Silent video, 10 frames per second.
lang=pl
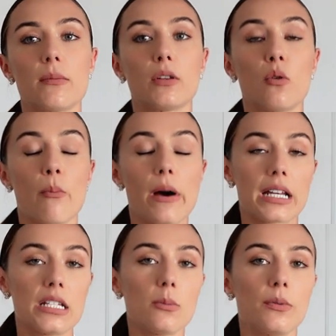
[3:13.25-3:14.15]
będą
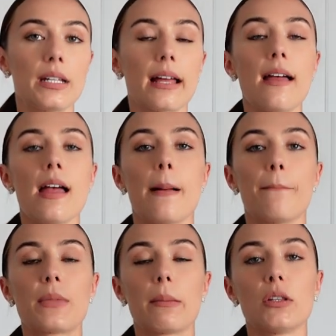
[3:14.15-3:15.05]
bardziej obfite,
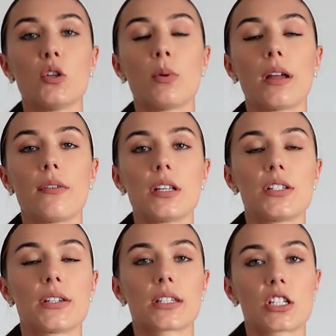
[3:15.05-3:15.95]
mm, będą pojawiać
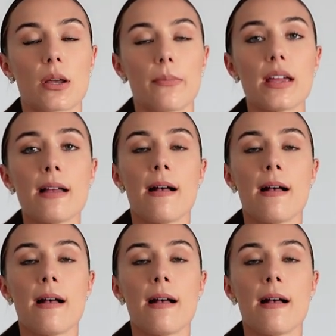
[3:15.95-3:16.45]
się skrzepy,